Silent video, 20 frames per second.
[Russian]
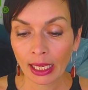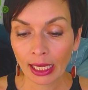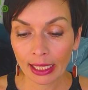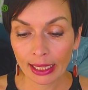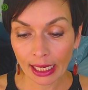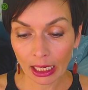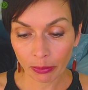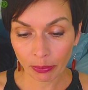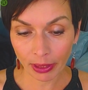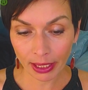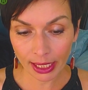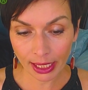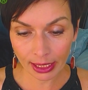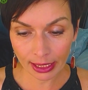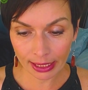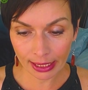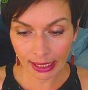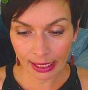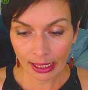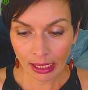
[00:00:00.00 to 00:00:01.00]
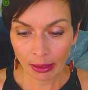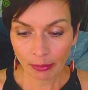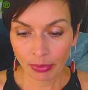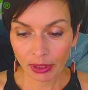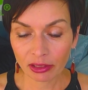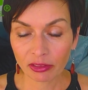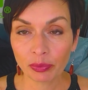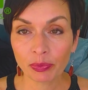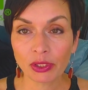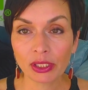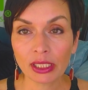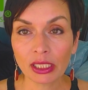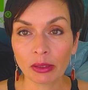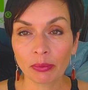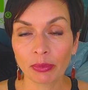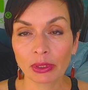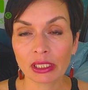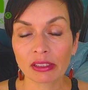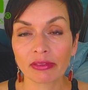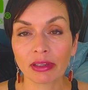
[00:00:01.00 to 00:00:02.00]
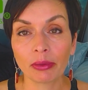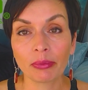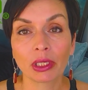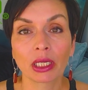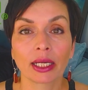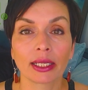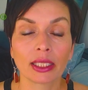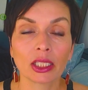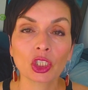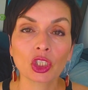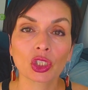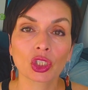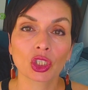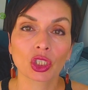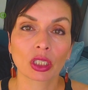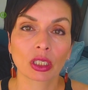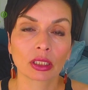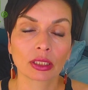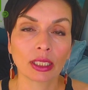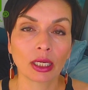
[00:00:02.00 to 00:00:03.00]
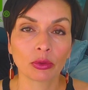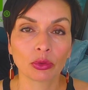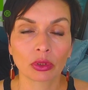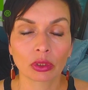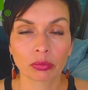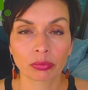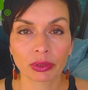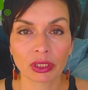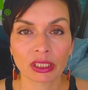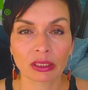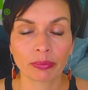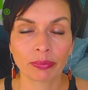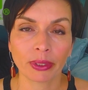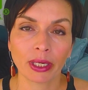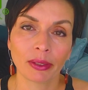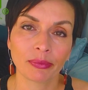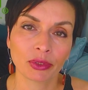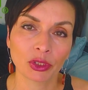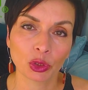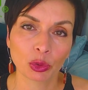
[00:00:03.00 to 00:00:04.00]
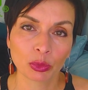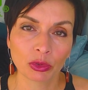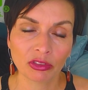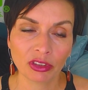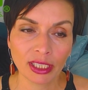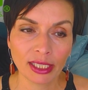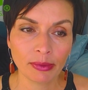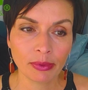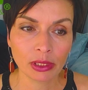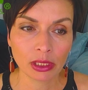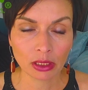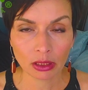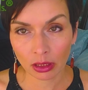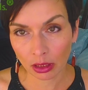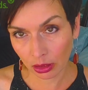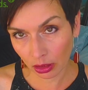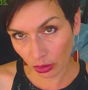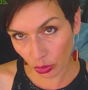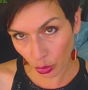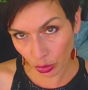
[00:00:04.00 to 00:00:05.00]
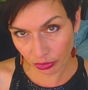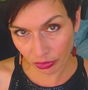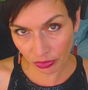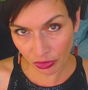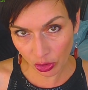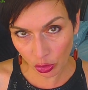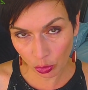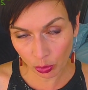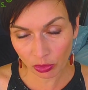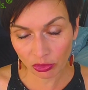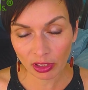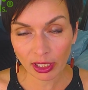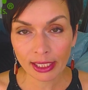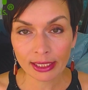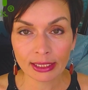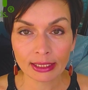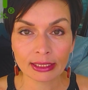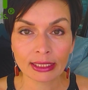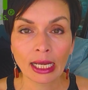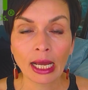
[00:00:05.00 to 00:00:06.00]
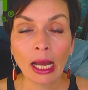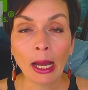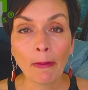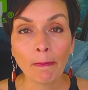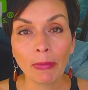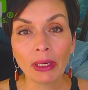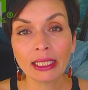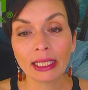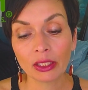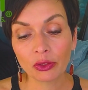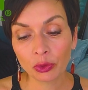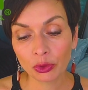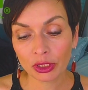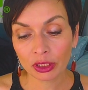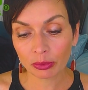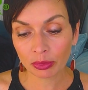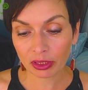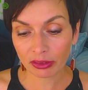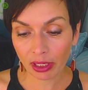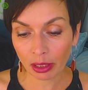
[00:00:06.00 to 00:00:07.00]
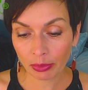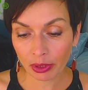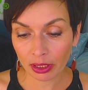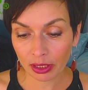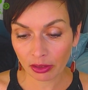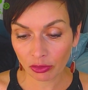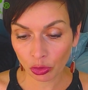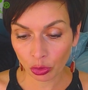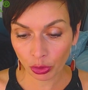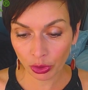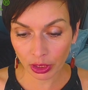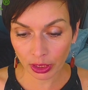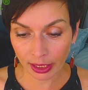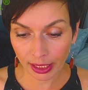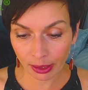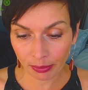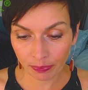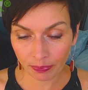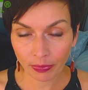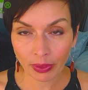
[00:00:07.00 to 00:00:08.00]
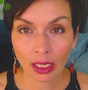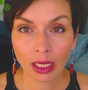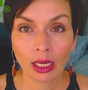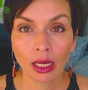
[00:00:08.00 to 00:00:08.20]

Итак, поехали. Первым делом мы с вами, конечно же, когда утром просыпаемся, умываемся, я надеюсь, вы все умываетесь, мы наносим с вами дневной крем.